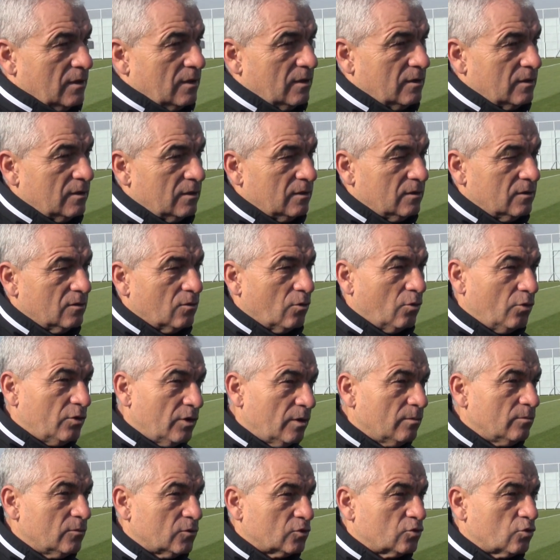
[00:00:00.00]
e,
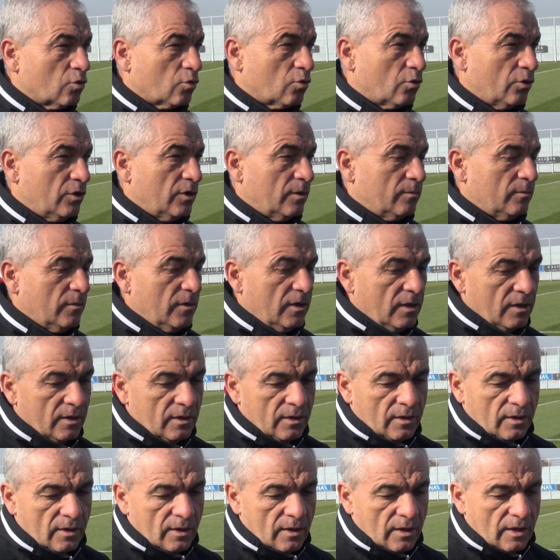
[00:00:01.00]
önemli, çok önemli.
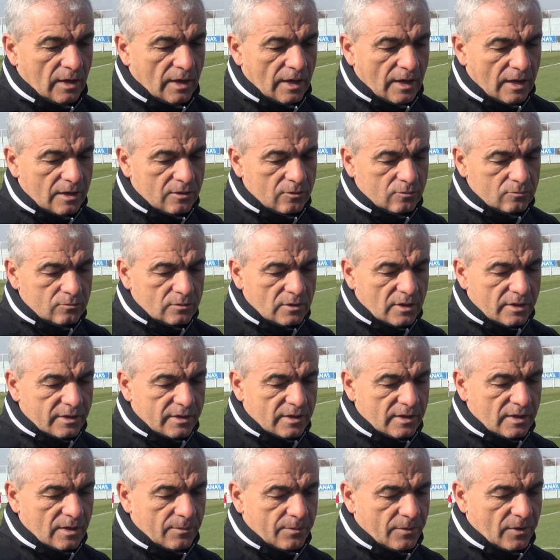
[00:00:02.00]
Eğer onları
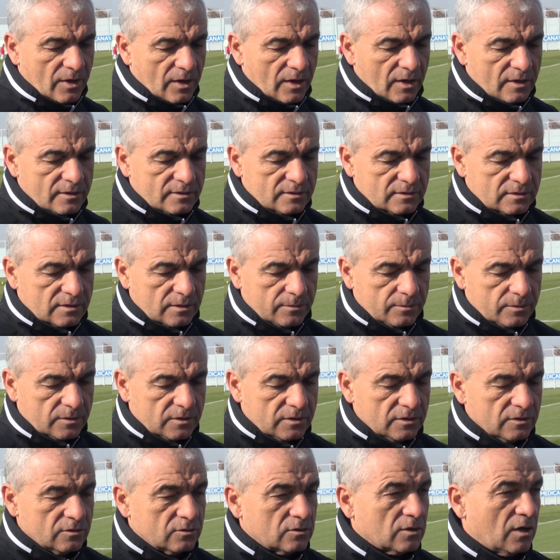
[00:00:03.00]
da yaparlarsa tabii
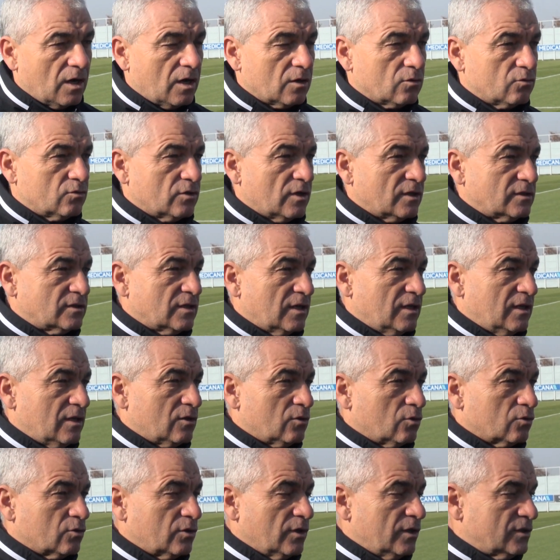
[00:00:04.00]
ki daha güzel şeyler
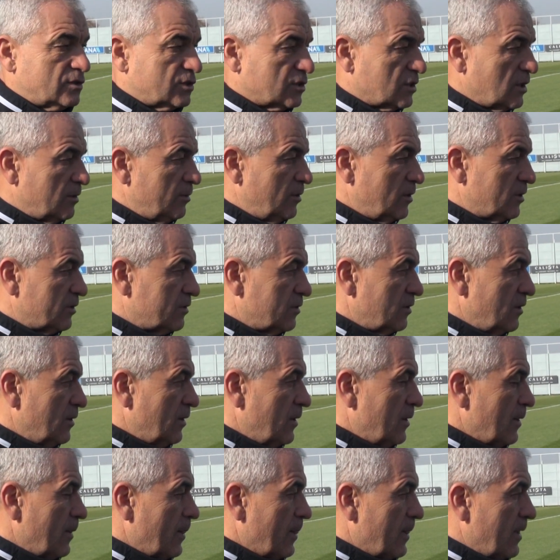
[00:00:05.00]
ortaya çıkabilir.
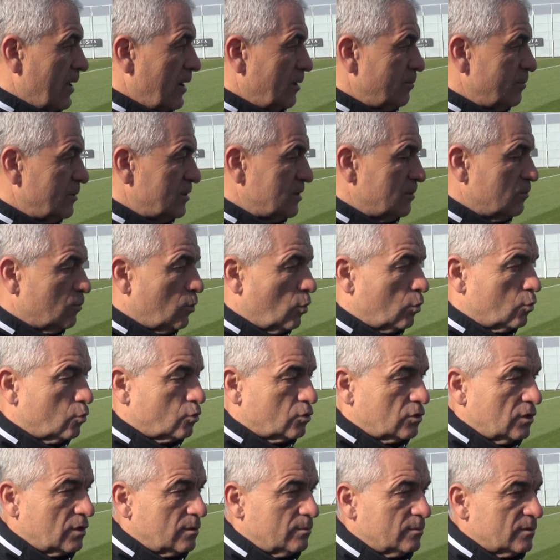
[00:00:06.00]
Yani bizim
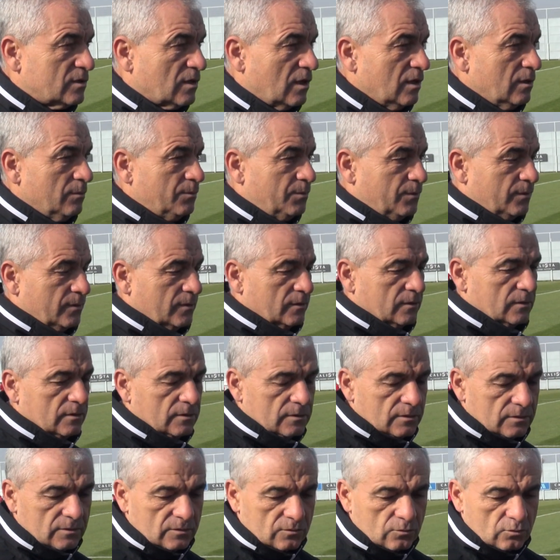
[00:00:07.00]
görüşlerimizi alıp e,
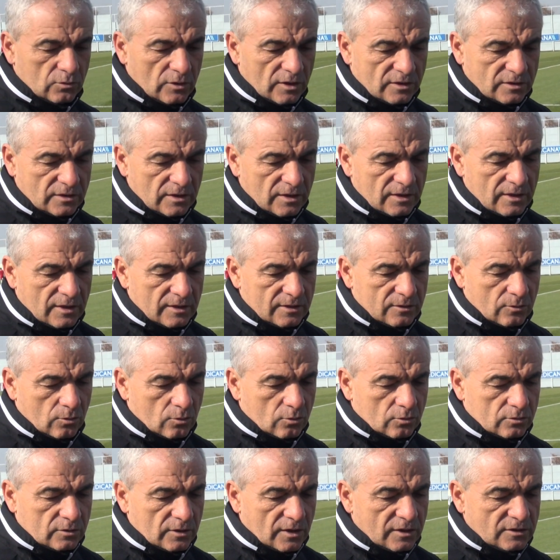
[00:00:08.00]
güzel şeyler
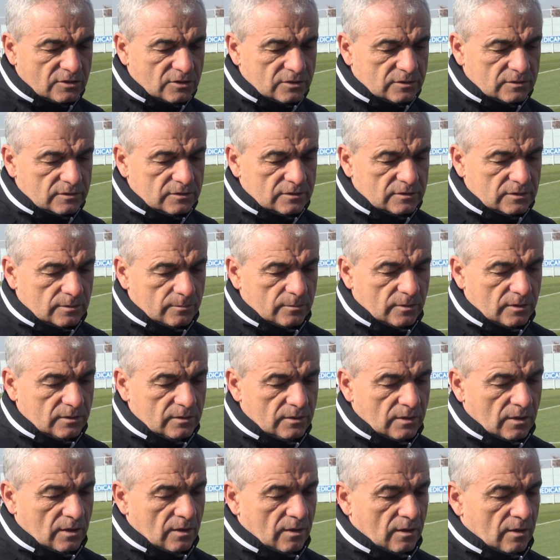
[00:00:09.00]
ortaya çıktığı zaman
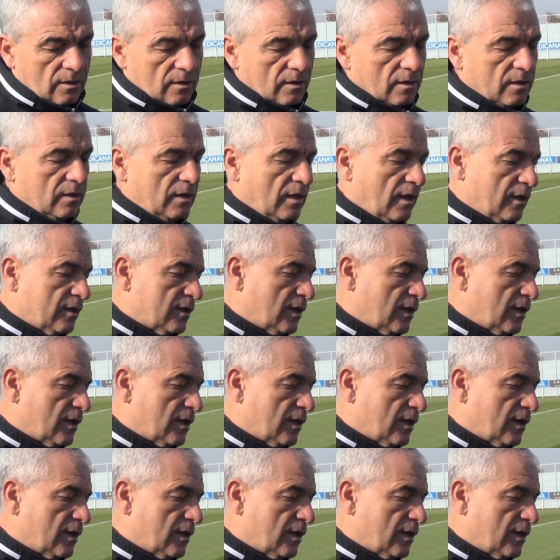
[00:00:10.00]
Yine